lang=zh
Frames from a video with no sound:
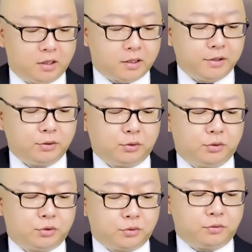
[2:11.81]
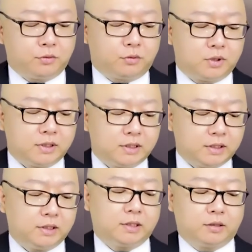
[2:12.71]
根据中国
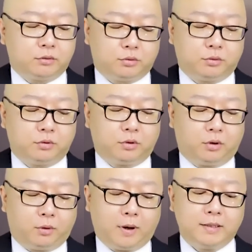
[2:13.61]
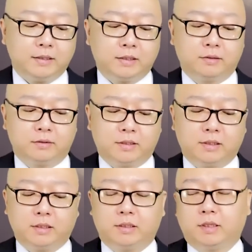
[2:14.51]
气象局环境
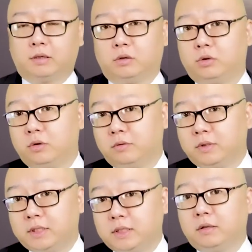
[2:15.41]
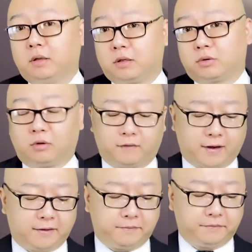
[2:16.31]
气象中心的说
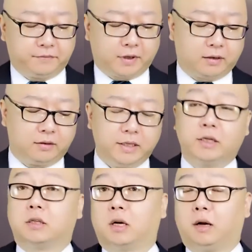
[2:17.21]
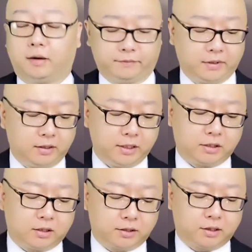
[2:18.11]
法，那历史上啊，历
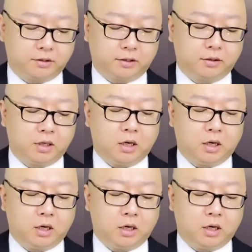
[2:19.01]
史上消息，